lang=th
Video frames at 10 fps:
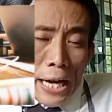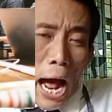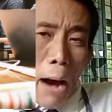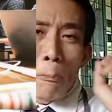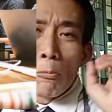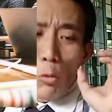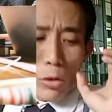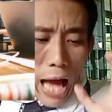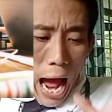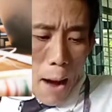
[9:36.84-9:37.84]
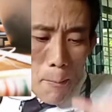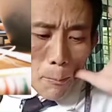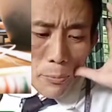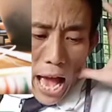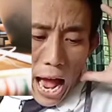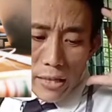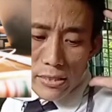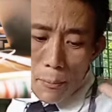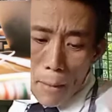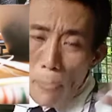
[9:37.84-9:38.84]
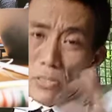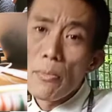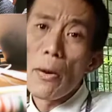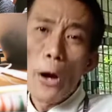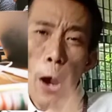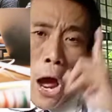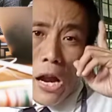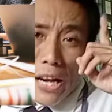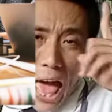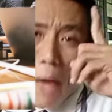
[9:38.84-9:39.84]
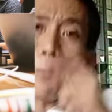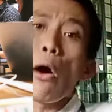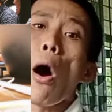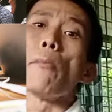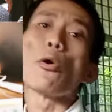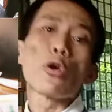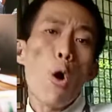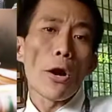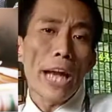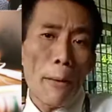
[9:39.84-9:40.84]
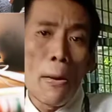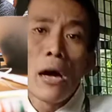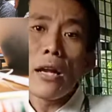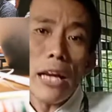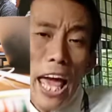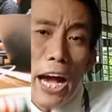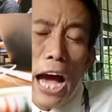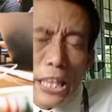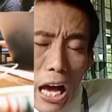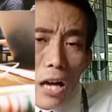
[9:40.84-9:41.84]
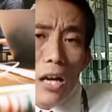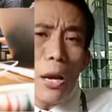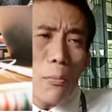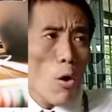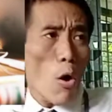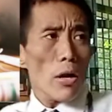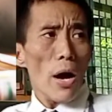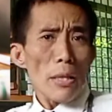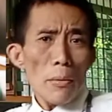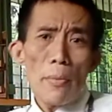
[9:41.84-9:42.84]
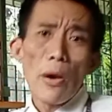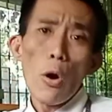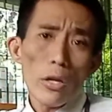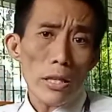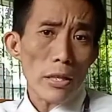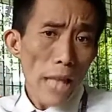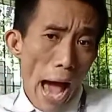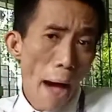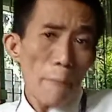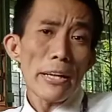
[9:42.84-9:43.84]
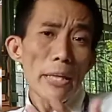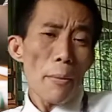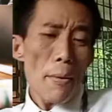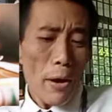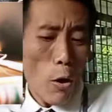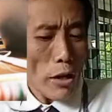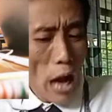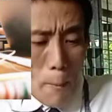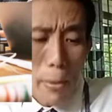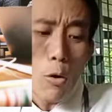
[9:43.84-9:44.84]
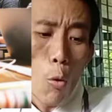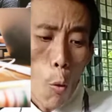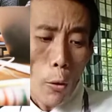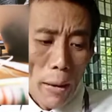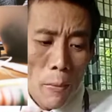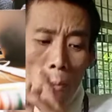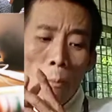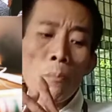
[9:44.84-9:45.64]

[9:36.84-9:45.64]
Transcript: ทำทุกทำอย่างสม่ำเสมอและมีความอดทนนะแรกๆอาจจะคลิปวิดีโอของเราอาจจะไม่มีคนติดตามอาจจะไม่มีคนเข้ามาดูแล้ว